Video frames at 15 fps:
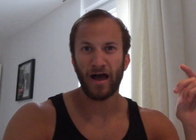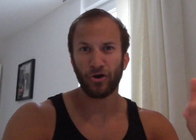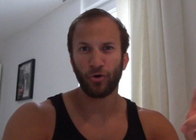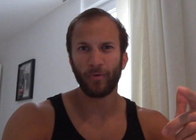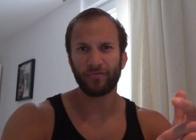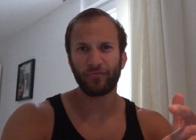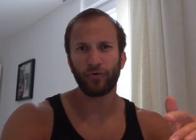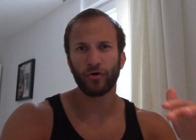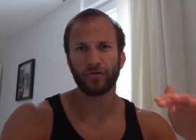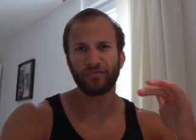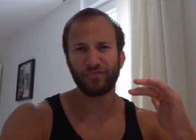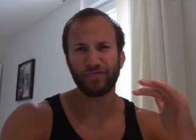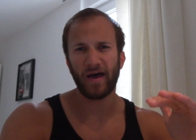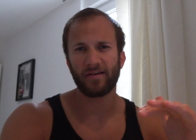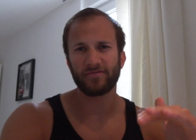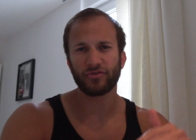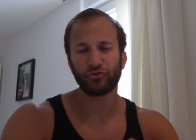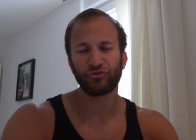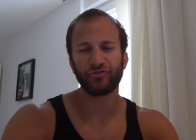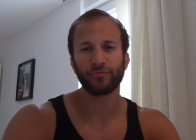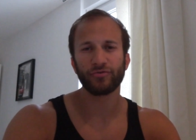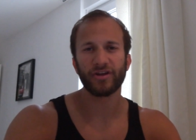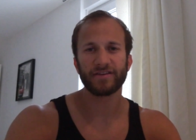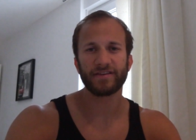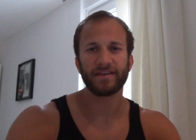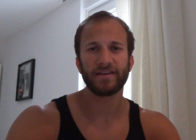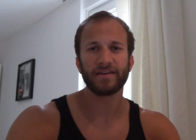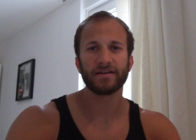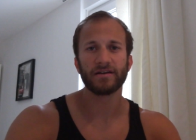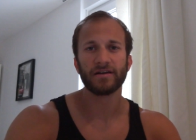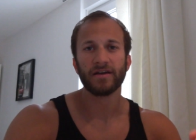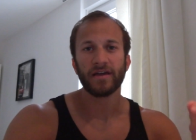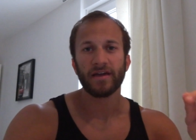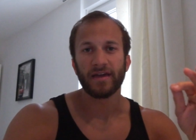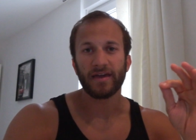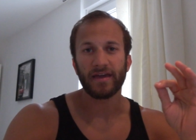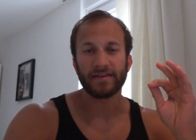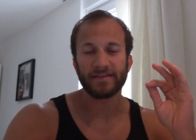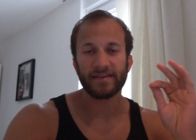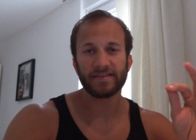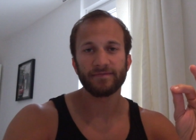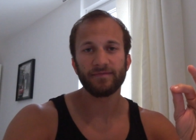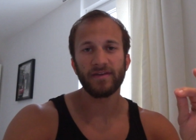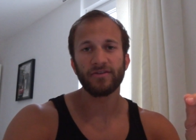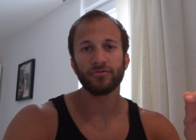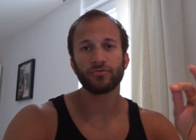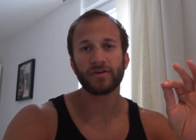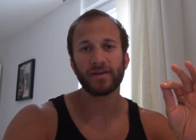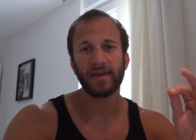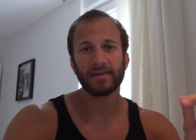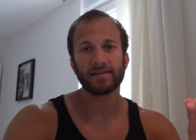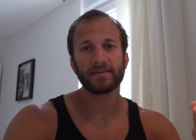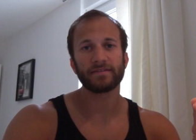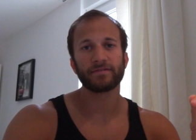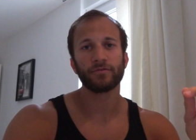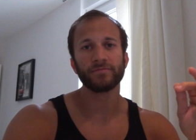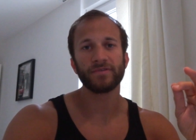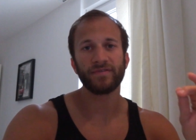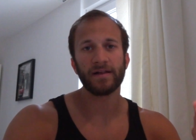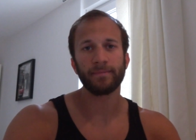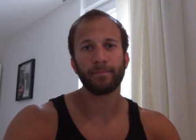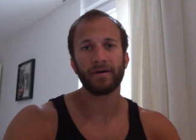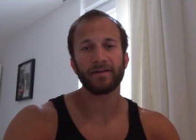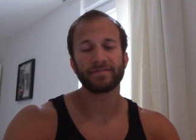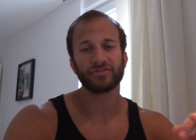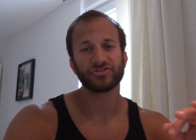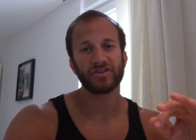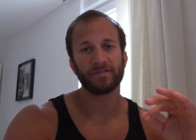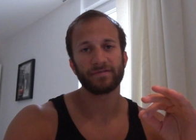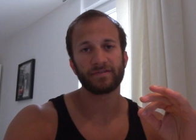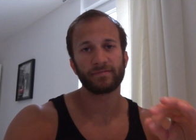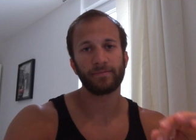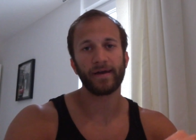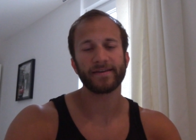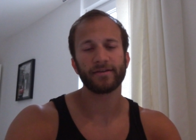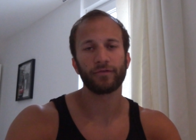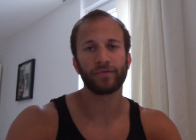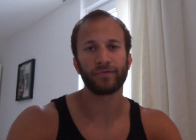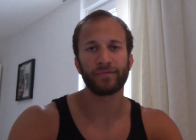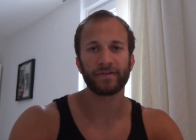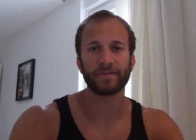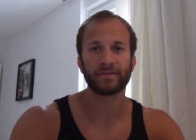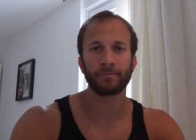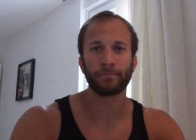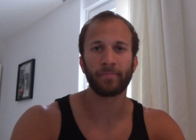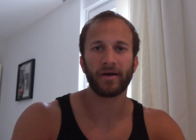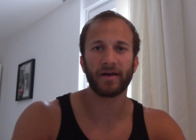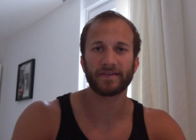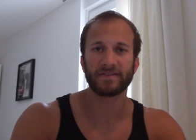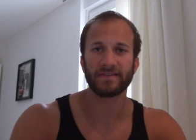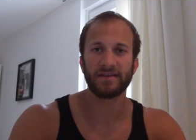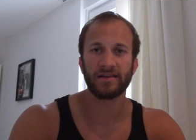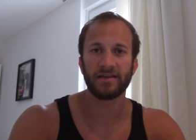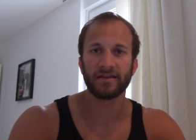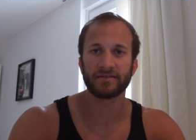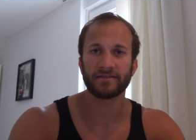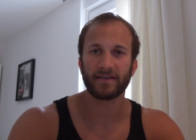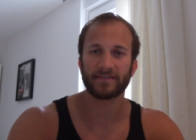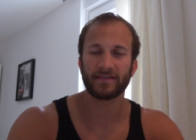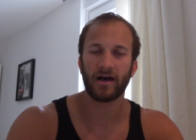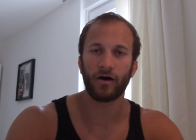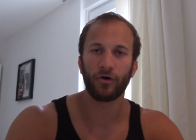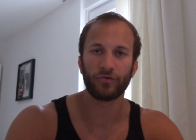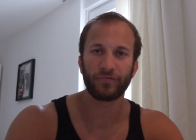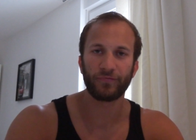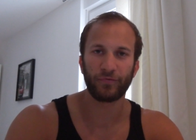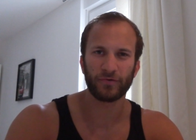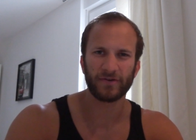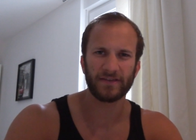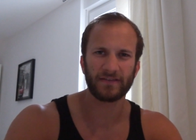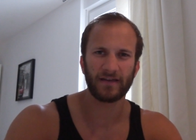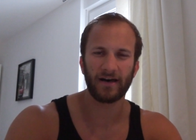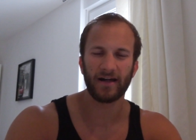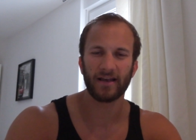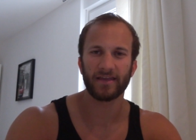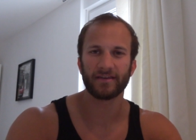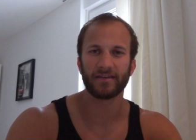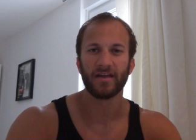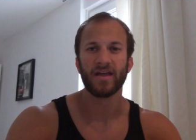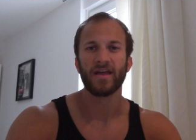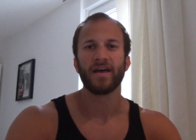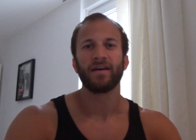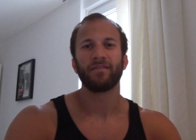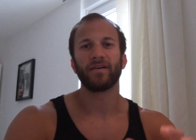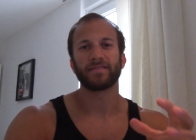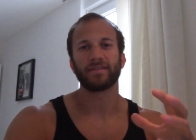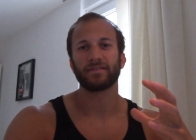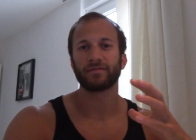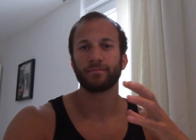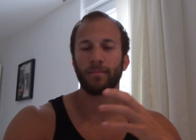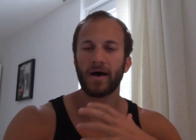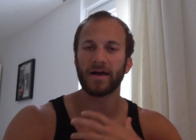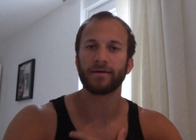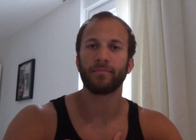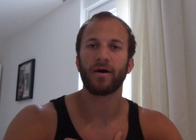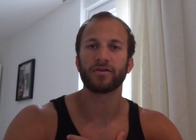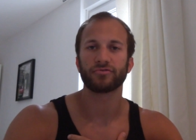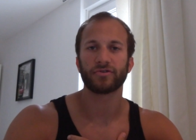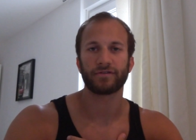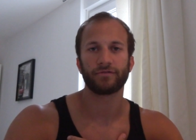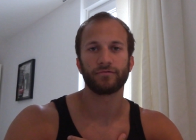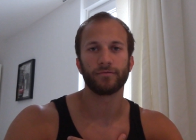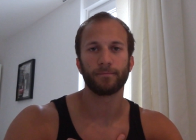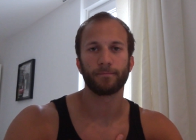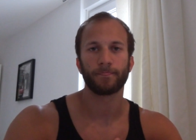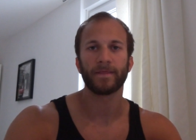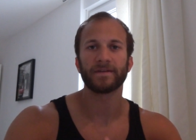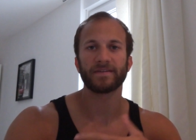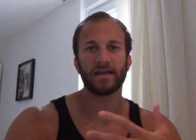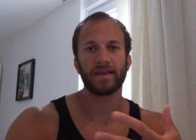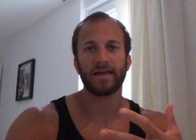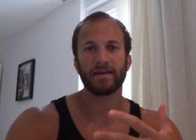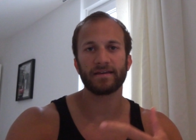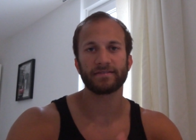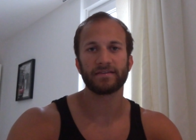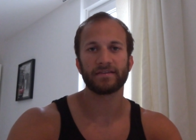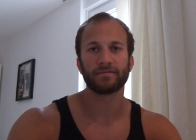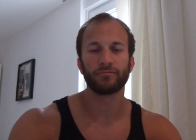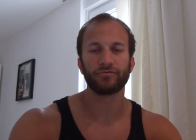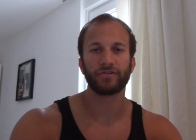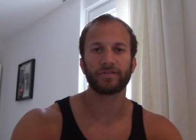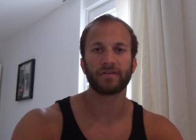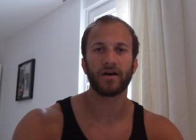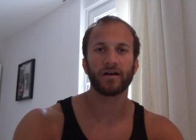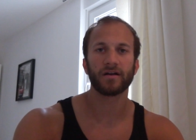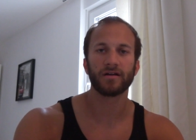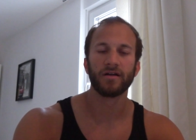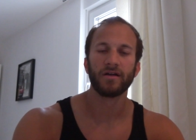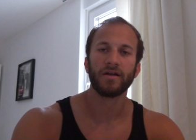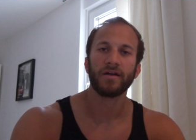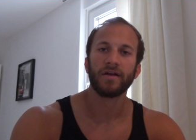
Hallo mein Freund, Flavio Simonetti hier. In diesem Video geht es um die Weltmeisterschaft 2014 Brasilien, das Aus von Italien. Was ist meine Meinung dazu? Als allererstes muss ich sagen,